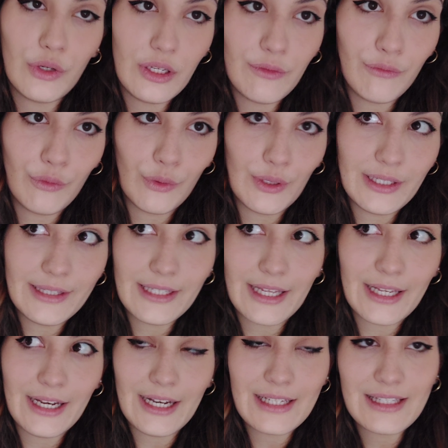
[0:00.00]
ogni volta
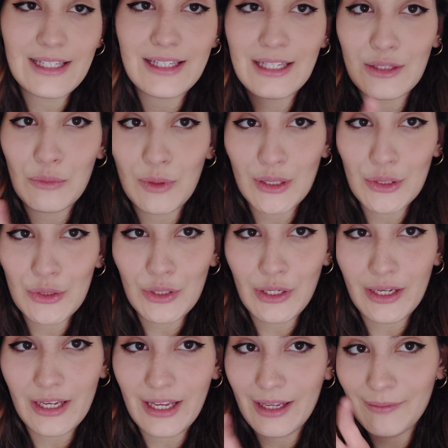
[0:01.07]
nella stessa
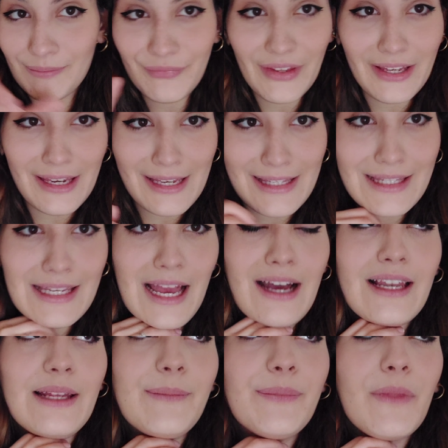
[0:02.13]
situazione
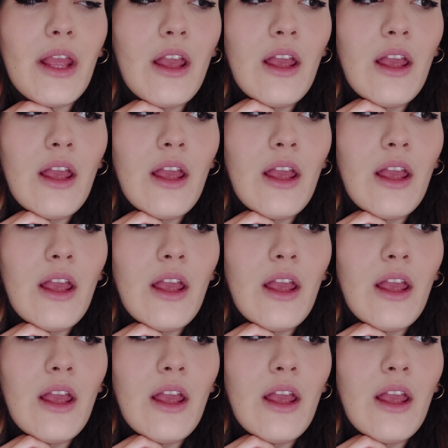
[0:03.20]
iniziale